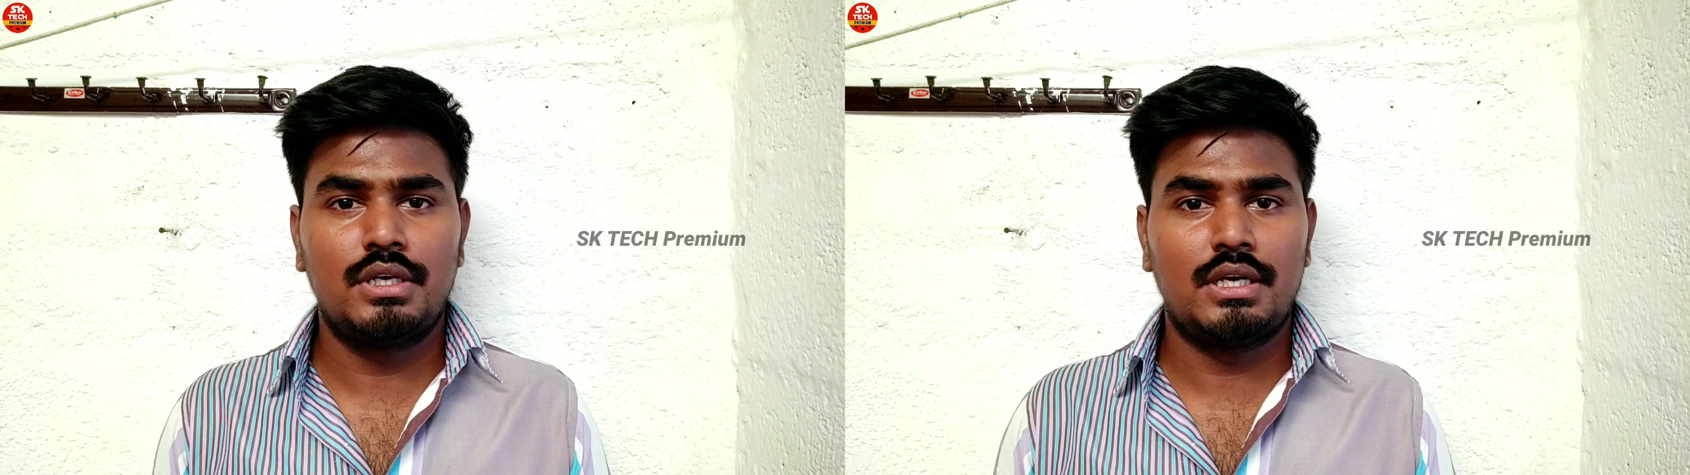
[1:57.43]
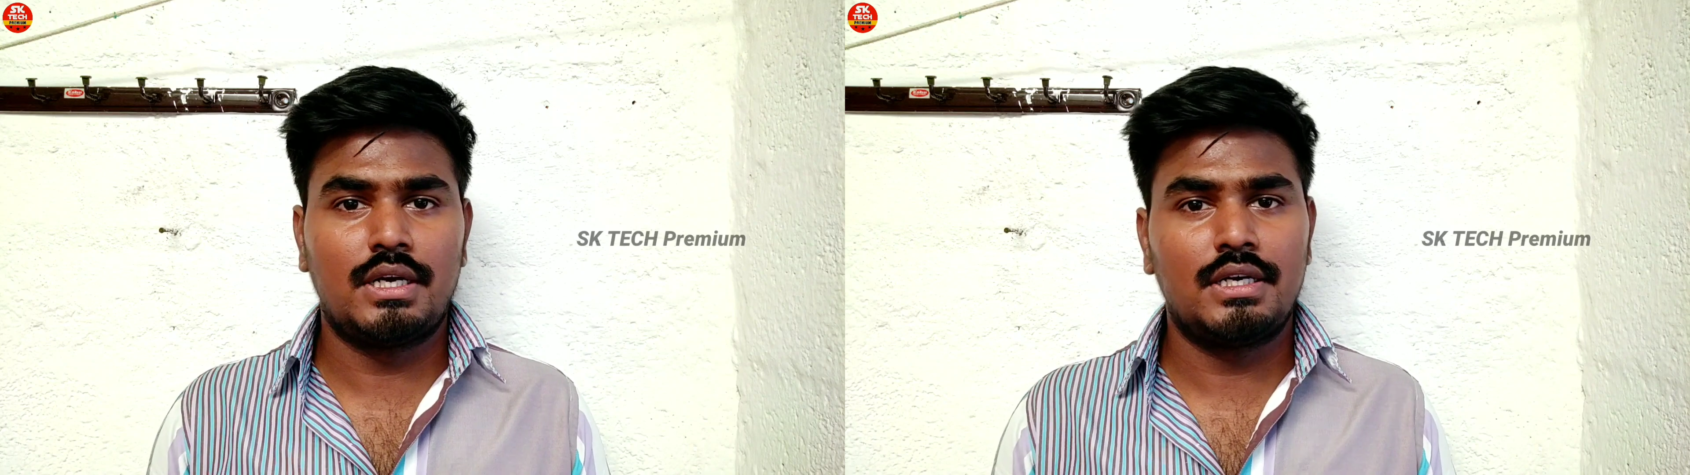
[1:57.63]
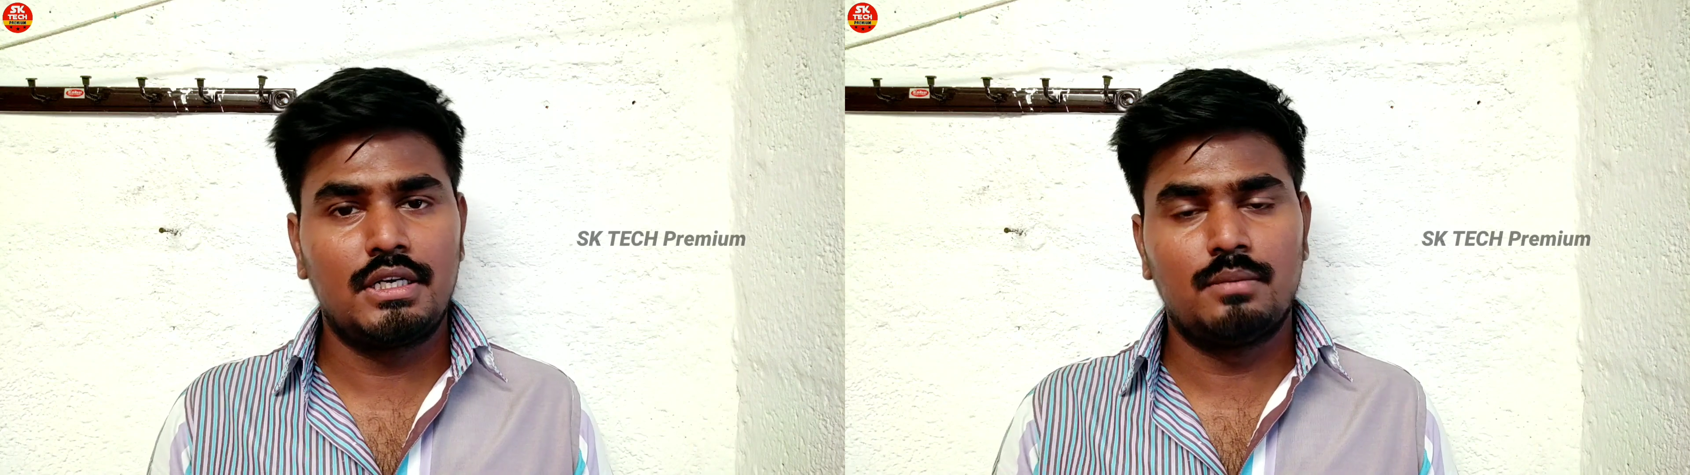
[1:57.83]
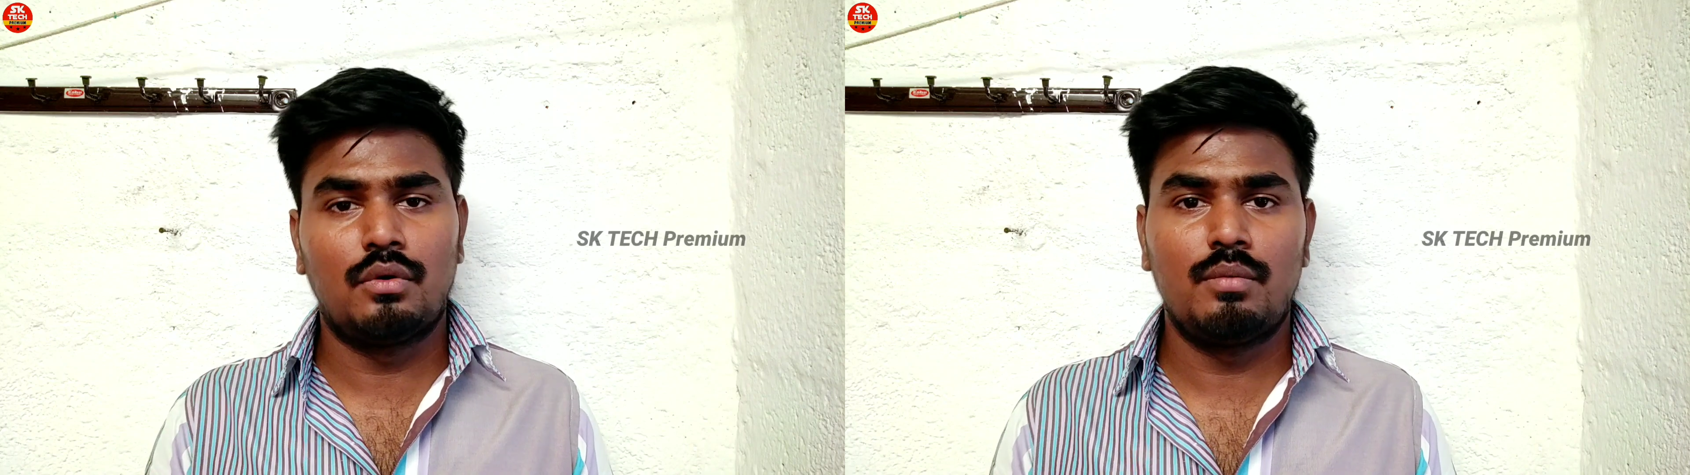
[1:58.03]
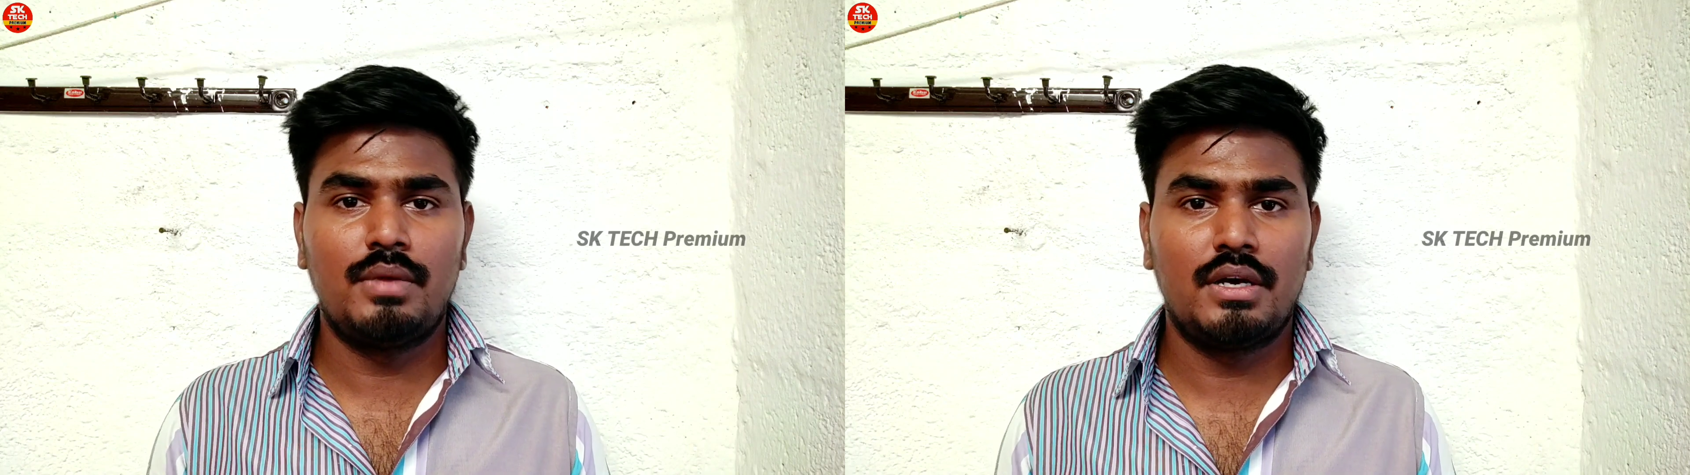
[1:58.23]
சொல்லியிருக்கிறேன் நீங்கள்
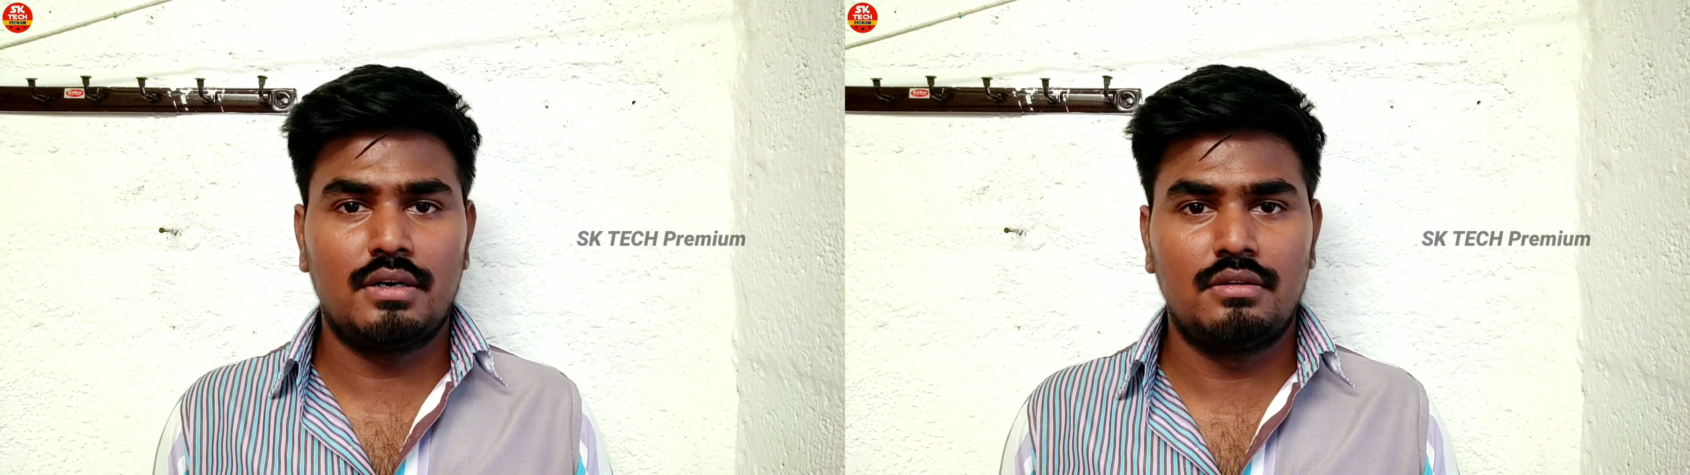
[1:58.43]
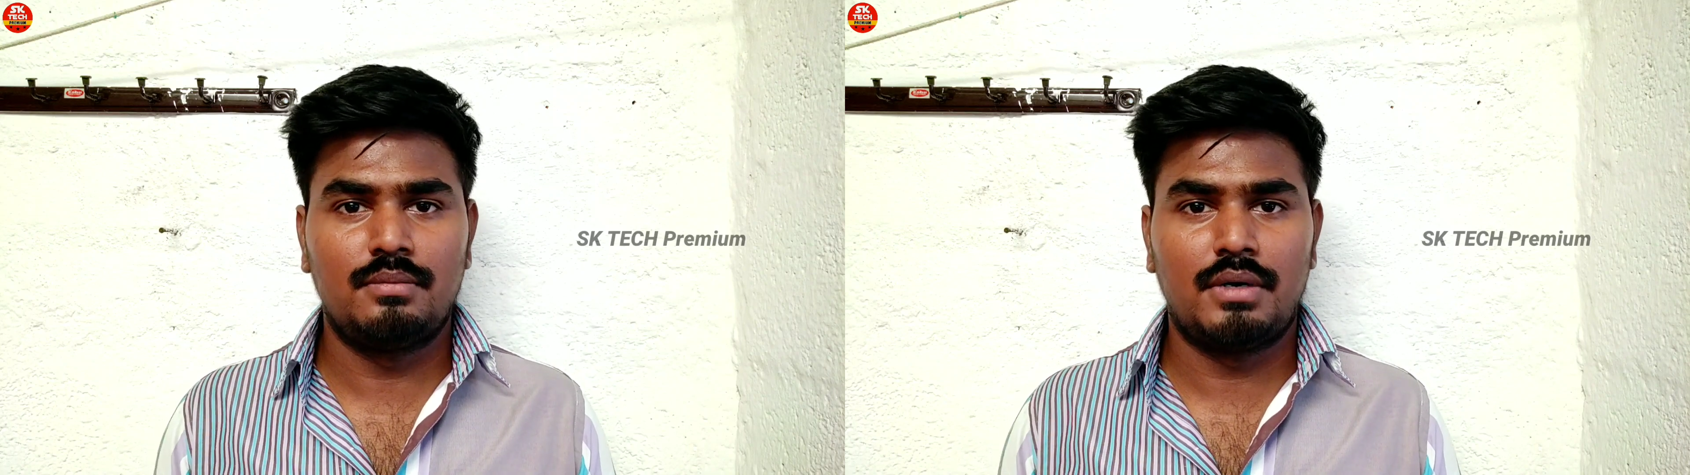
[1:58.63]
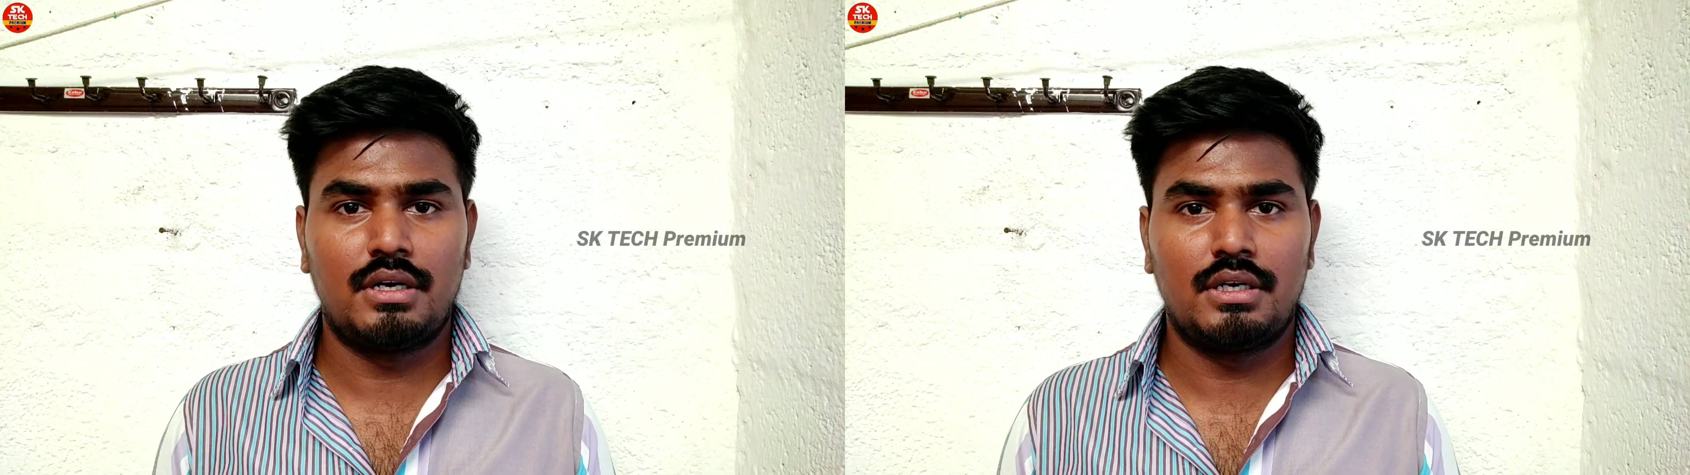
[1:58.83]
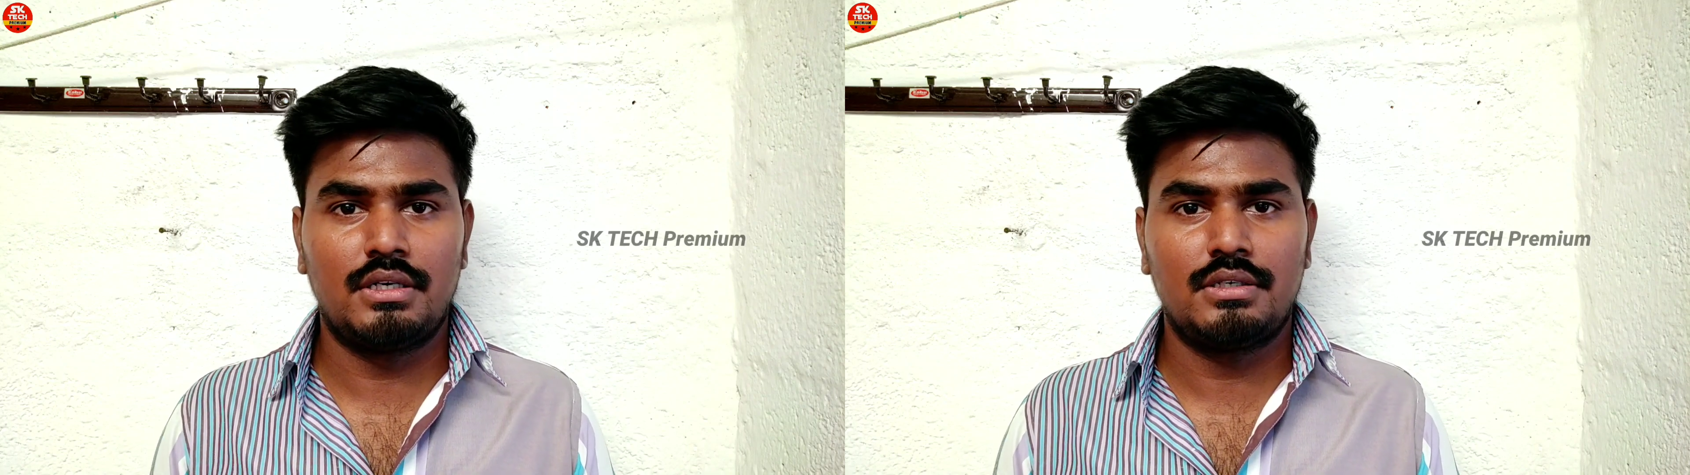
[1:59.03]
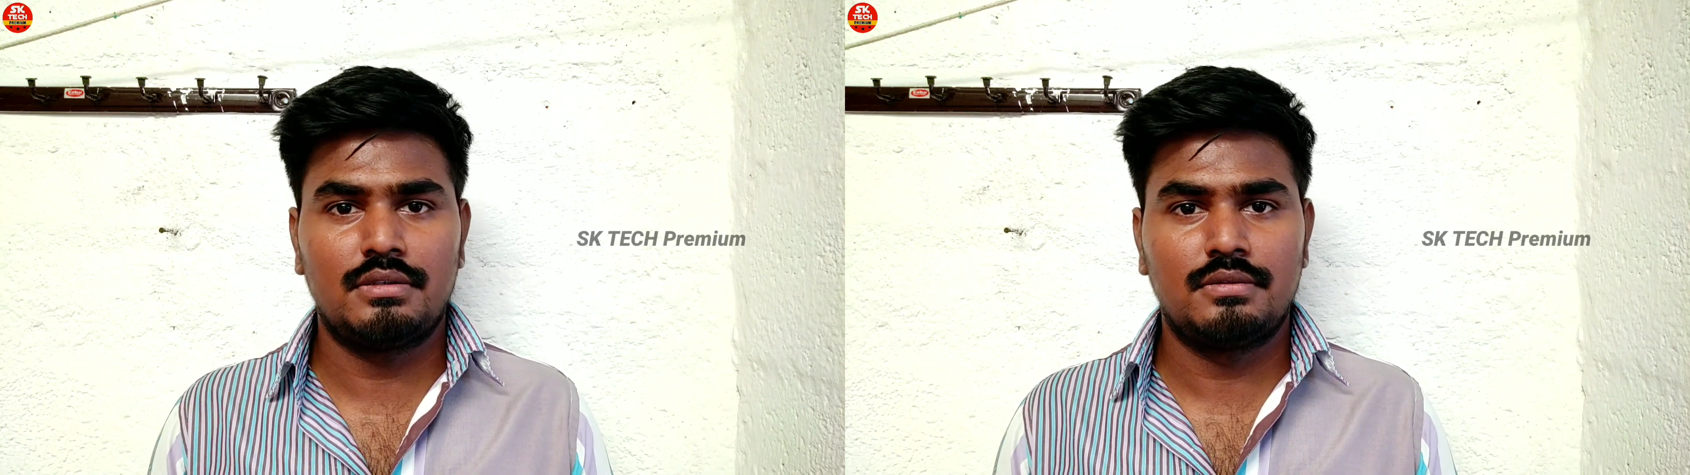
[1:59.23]
பொறுமையாக இருந்து
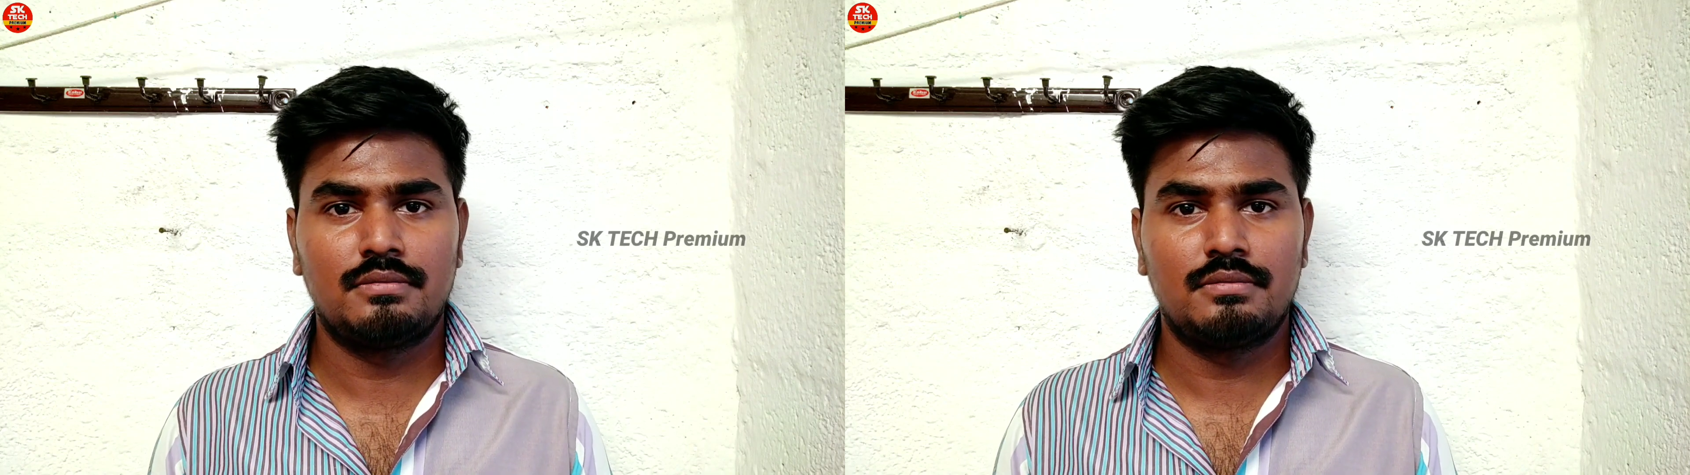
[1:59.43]
பாருங்கள்